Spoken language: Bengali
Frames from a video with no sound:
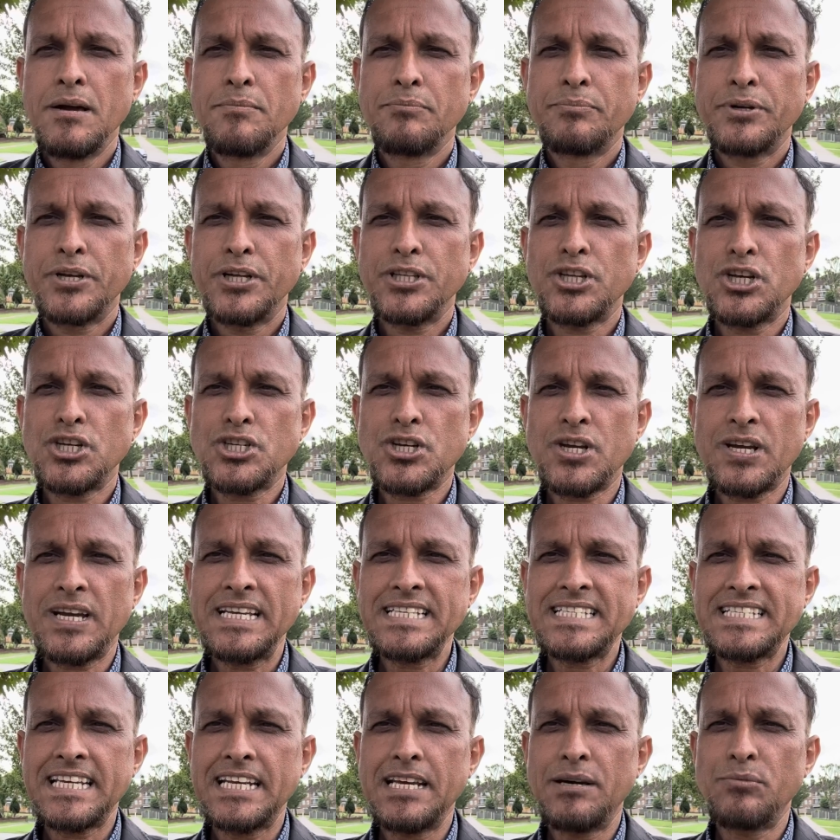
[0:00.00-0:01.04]
প্রিয় দর্শক
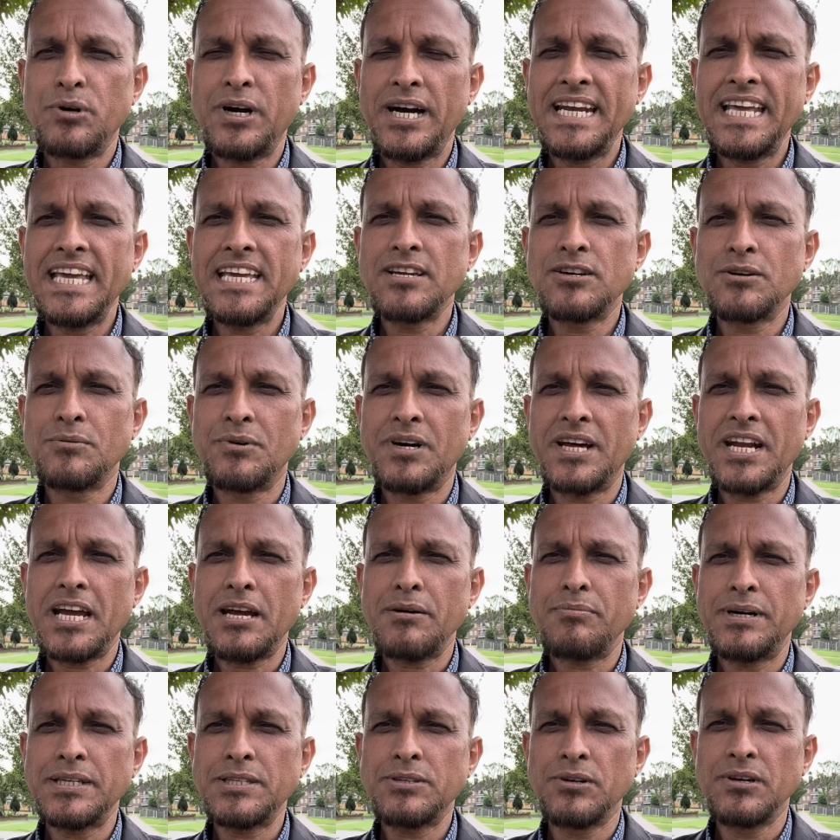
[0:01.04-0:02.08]
আসসালামু আলাইকুম
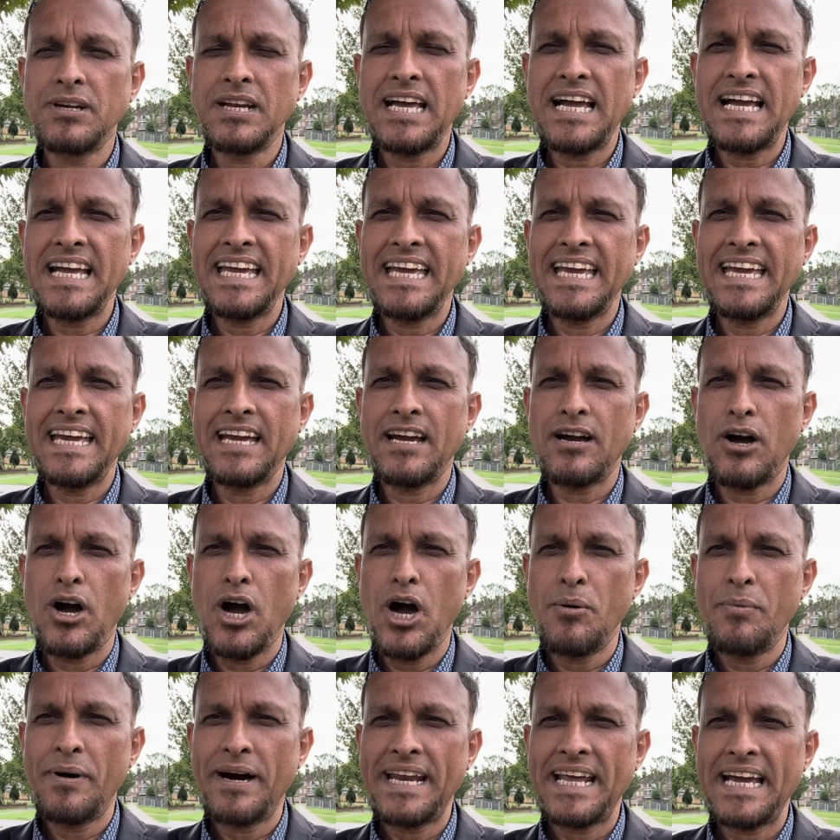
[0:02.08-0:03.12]
ওরহমতুল্লাহ
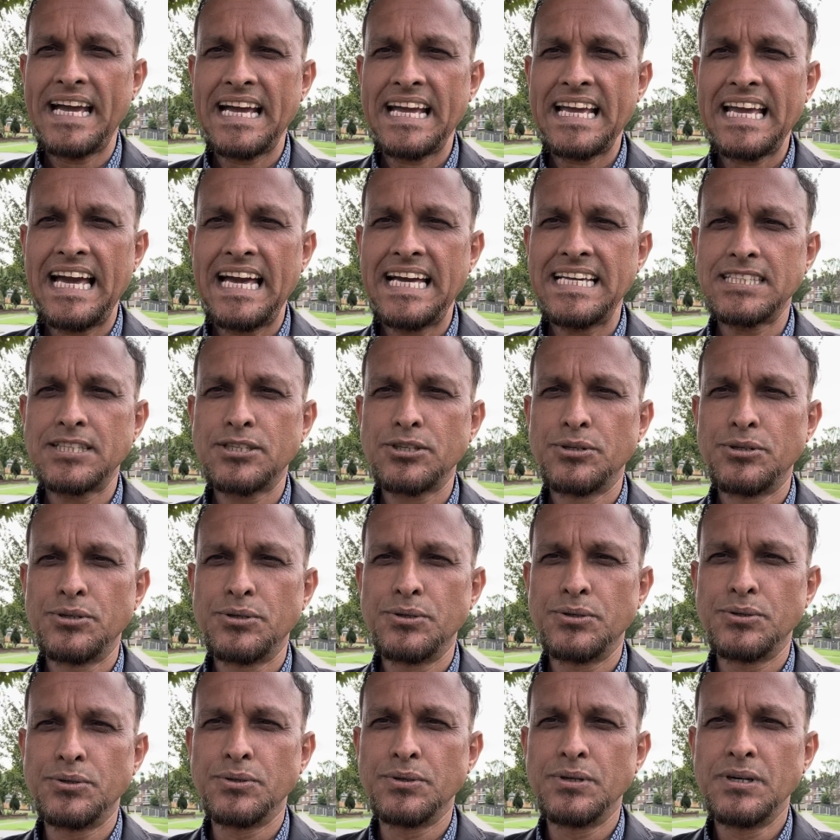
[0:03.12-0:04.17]
অবারাকাতুহু